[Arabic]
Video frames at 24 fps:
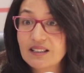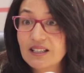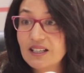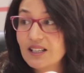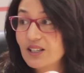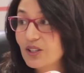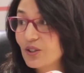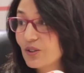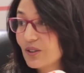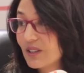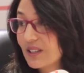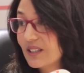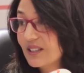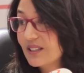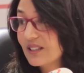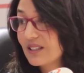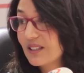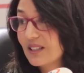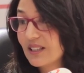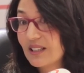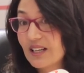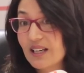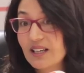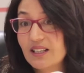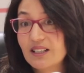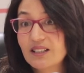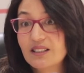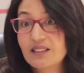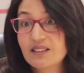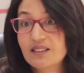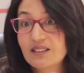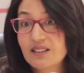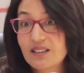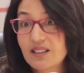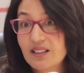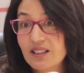كاين لو ريسك
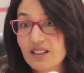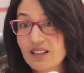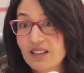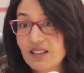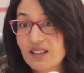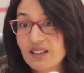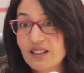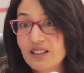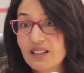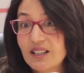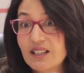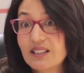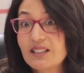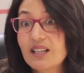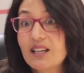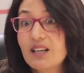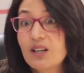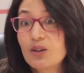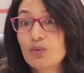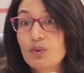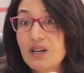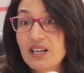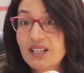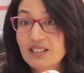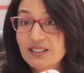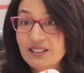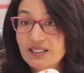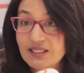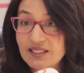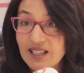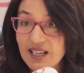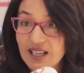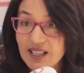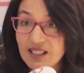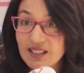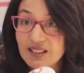كاين آه، يقدر الواحد
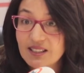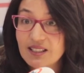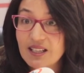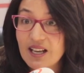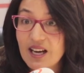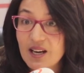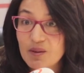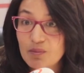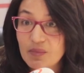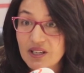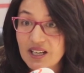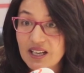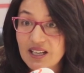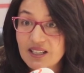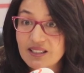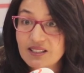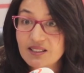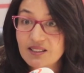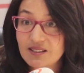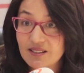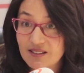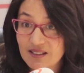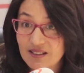يتعرض لامراض